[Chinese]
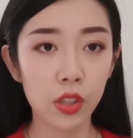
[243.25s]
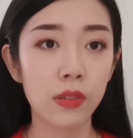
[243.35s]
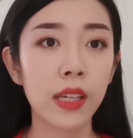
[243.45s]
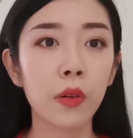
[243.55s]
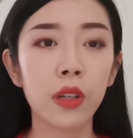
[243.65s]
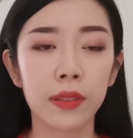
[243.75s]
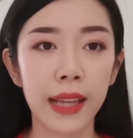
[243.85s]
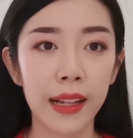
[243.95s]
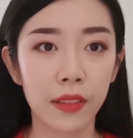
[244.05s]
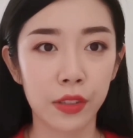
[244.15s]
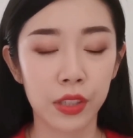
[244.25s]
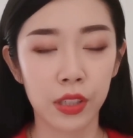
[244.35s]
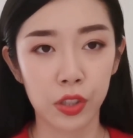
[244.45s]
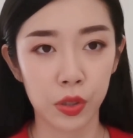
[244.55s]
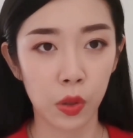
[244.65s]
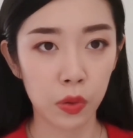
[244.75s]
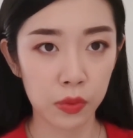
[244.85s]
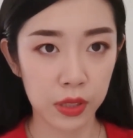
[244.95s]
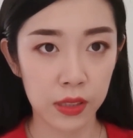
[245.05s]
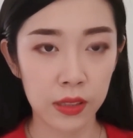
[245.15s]
首先会有大量的这个石油
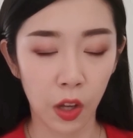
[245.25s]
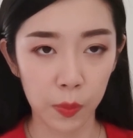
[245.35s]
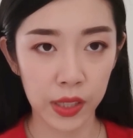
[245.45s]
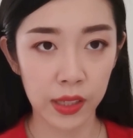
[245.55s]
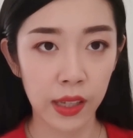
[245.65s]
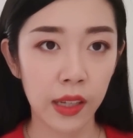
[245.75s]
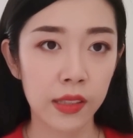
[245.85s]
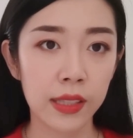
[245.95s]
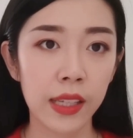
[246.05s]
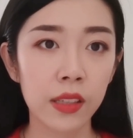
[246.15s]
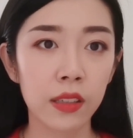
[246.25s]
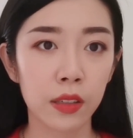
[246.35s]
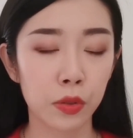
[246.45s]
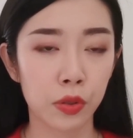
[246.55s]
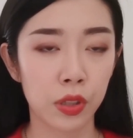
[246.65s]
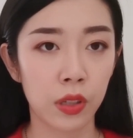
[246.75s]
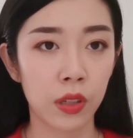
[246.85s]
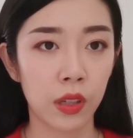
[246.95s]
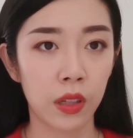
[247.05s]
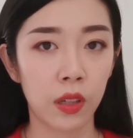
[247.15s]
公司倒闭，再一个就
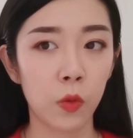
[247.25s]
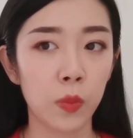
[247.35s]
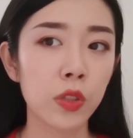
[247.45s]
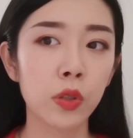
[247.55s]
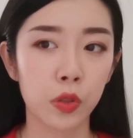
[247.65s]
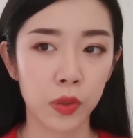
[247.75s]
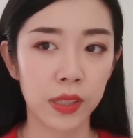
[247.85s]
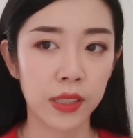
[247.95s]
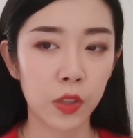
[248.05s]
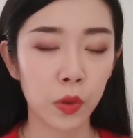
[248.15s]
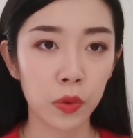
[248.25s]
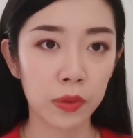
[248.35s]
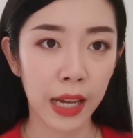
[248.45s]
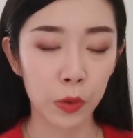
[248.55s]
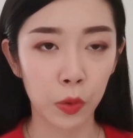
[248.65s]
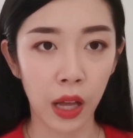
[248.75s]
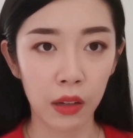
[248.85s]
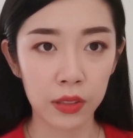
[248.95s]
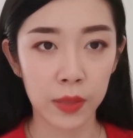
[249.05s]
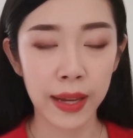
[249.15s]
是呃我们所说的那些中东大土
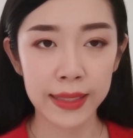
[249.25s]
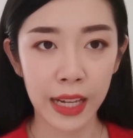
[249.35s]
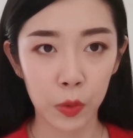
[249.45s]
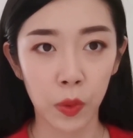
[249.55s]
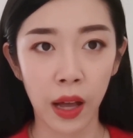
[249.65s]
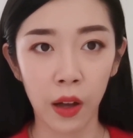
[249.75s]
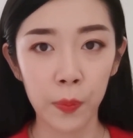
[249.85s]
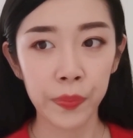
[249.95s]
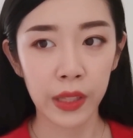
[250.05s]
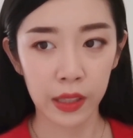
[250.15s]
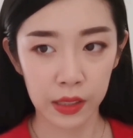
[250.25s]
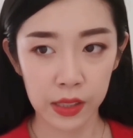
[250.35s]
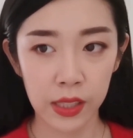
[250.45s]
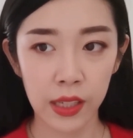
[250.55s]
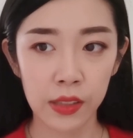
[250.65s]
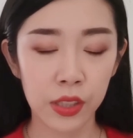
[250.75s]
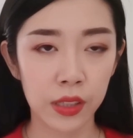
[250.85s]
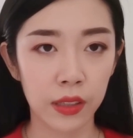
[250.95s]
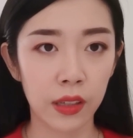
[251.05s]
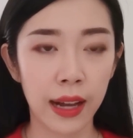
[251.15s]
豪、迪拜大土豪，一些
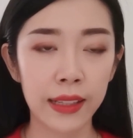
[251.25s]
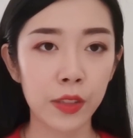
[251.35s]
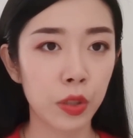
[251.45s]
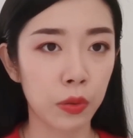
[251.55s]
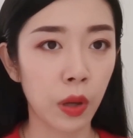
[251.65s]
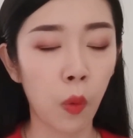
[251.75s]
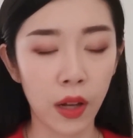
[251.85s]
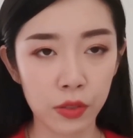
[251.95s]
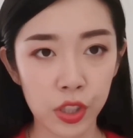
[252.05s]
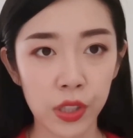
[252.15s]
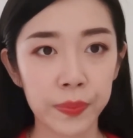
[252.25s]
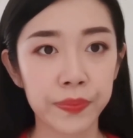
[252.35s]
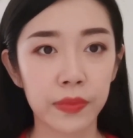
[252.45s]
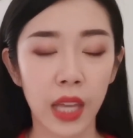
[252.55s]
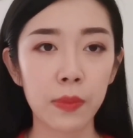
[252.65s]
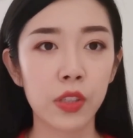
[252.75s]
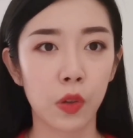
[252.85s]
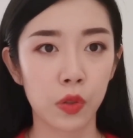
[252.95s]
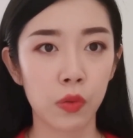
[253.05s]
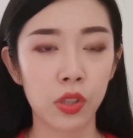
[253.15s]
这个阿联酋的皇室。他们
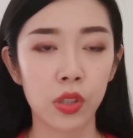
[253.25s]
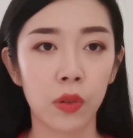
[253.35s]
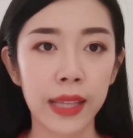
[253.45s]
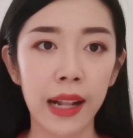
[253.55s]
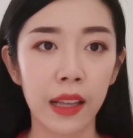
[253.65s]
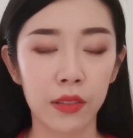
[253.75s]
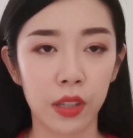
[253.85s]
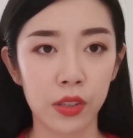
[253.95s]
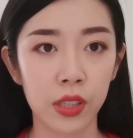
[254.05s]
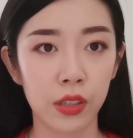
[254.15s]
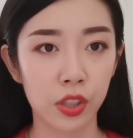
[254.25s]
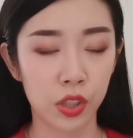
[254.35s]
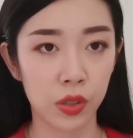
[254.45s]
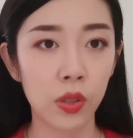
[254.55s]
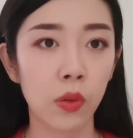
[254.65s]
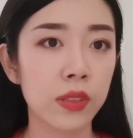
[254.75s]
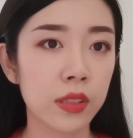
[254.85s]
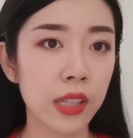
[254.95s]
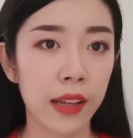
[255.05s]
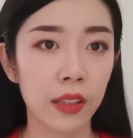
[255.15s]
手中是有大量的这个石油
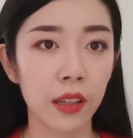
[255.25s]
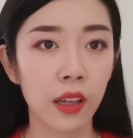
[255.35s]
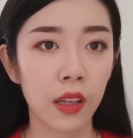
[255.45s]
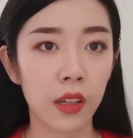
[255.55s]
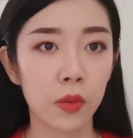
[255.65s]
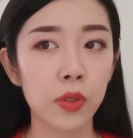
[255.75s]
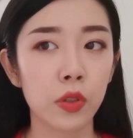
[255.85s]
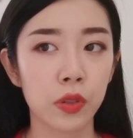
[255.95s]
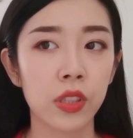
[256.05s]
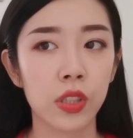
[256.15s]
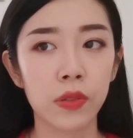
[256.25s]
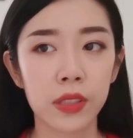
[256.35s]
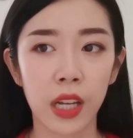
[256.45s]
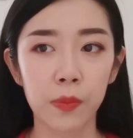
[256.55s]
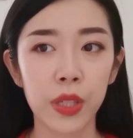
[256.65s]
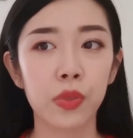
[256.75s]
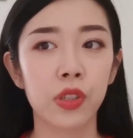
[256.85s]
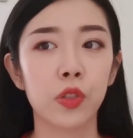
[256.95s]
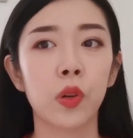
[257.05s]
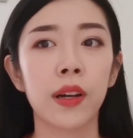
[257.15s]
资产的。我们所说的石油资产，并
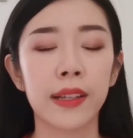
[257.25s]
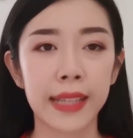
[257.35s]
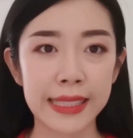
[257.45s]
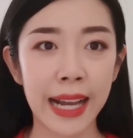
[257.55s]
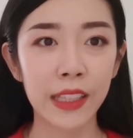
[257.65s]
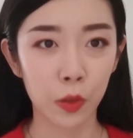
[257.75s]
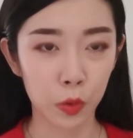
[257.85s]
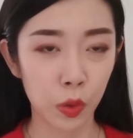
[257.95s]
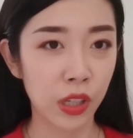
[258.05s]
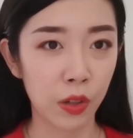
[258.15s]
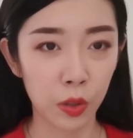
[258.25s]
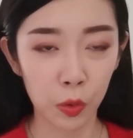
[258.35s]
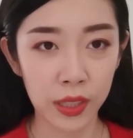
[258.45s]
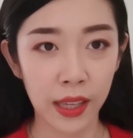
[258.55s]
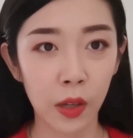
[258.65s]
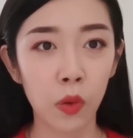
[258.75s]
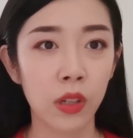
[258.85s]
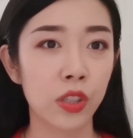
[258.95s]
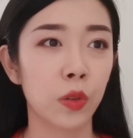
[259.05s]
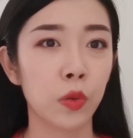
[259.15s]
不是说他家里有多少油田，
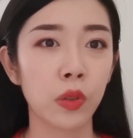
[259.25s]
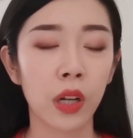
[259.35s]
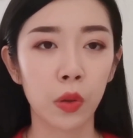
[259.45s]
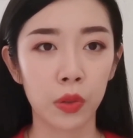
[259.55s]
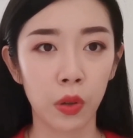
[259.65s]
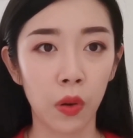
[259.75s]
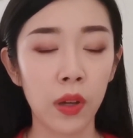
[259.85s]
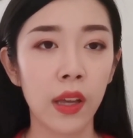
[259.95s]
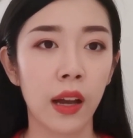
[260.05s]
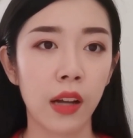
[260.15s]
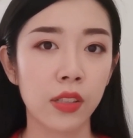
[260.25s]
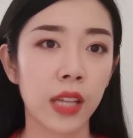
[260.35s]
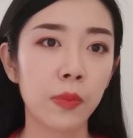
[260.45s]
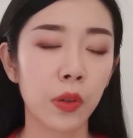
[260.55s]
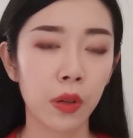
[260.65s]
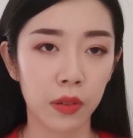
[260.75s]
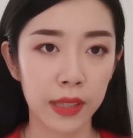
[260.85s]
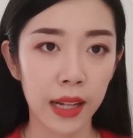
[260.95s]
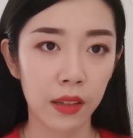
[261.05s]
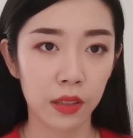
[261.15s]
或者是有多少桶油，而是他们会
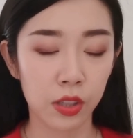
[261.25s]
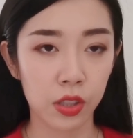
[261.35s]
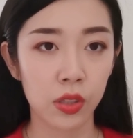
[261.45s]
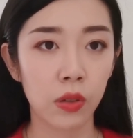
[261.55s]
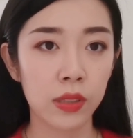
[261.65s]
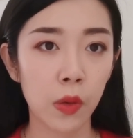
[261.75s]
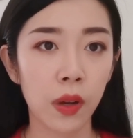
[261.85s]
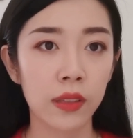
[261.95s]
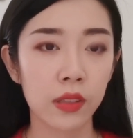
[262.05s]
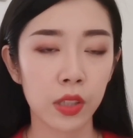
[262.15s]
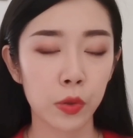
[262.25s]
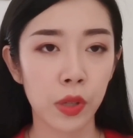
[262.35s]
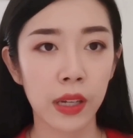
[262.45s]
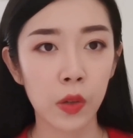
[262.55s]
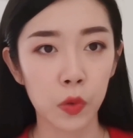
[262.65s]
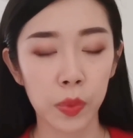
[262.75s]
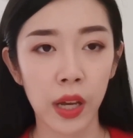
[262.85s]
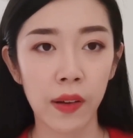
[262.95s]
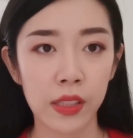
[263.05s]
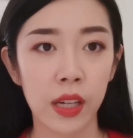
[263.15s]
有大量的石油相关的证券啊、股
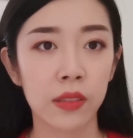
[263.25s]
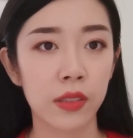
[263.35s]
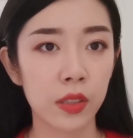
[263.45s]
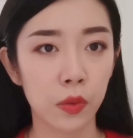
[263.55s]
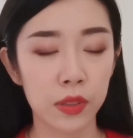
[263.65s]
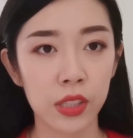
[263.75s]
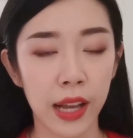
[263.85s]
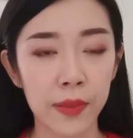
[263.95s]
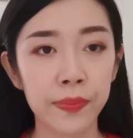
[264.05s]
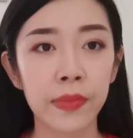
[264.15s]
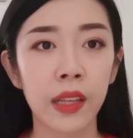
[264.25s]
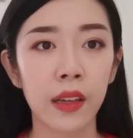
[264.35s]
票啊这样的金融资产。